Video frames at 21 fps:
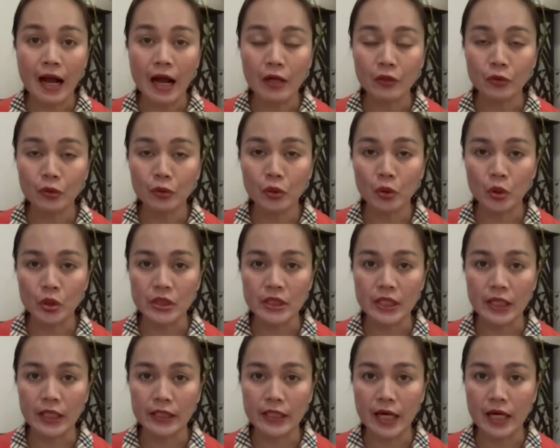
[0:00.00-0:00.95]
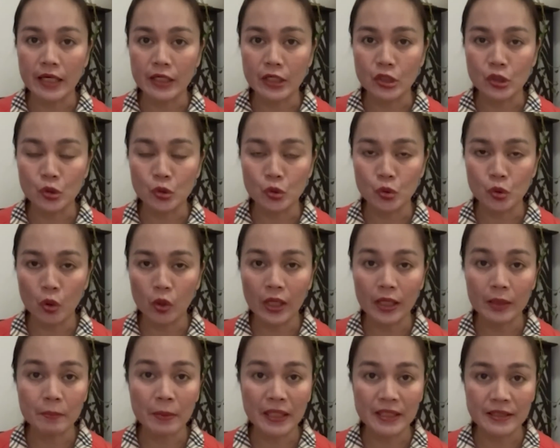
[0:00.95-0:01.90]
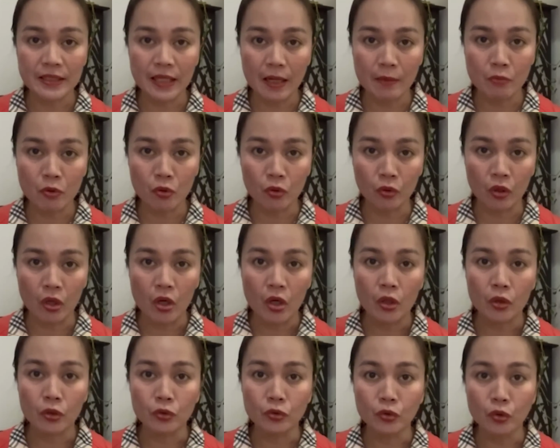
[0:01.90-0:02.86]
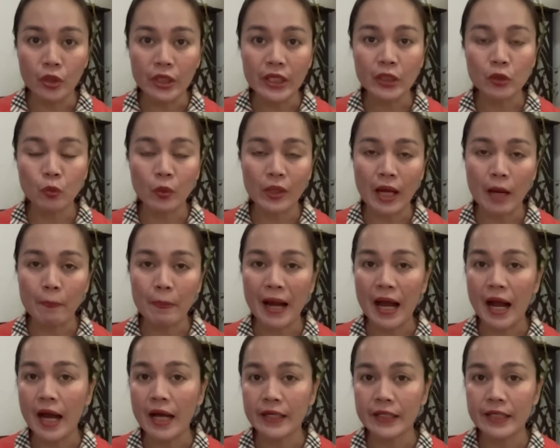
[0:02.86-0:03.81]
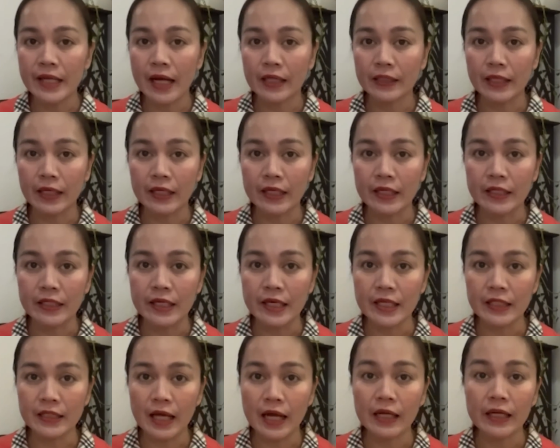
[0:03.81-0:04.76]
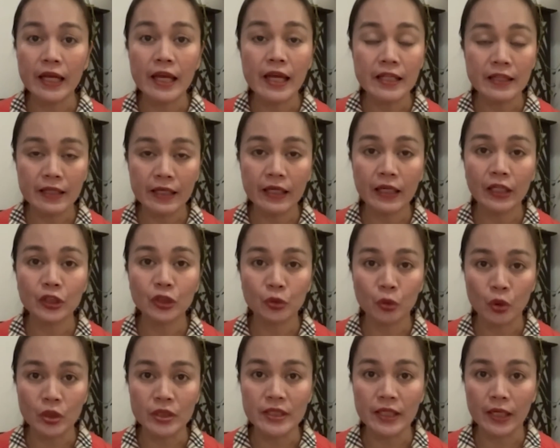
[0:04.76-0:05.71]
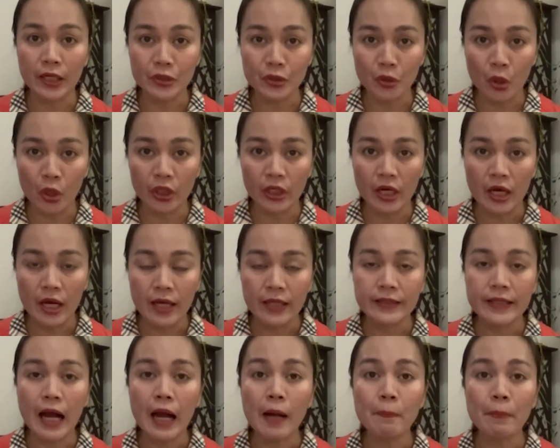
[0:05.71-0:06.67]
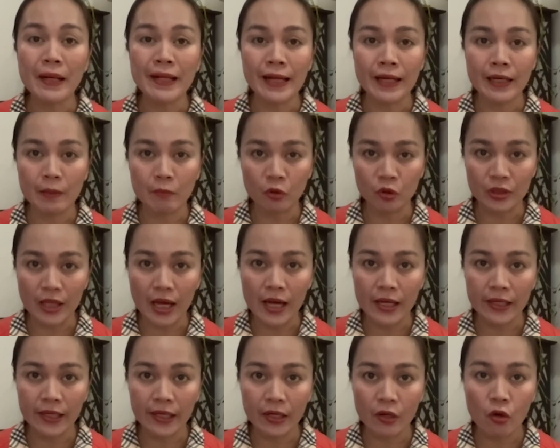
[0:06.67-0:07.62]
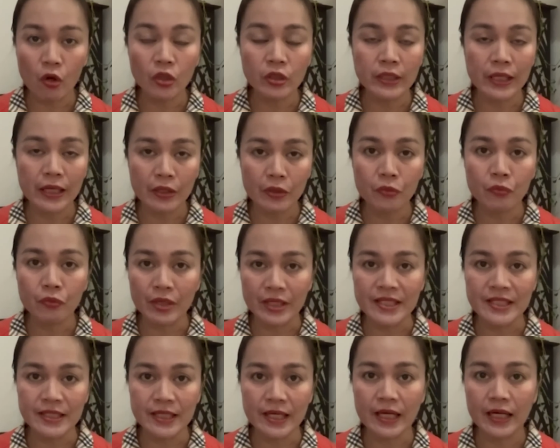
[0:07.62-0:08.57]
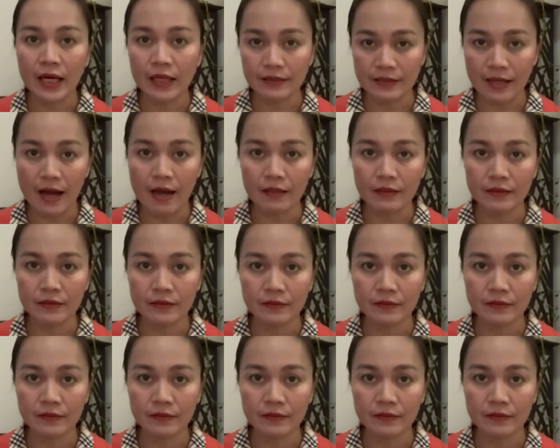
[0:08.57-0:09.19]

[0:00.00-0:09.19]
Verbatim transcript: anggulo sa nangyaring sunog at pagsabog. Ngunit wala pa aniyang nakikitang indikasyon sa ngayon ng pananabotahe o terroristic attack.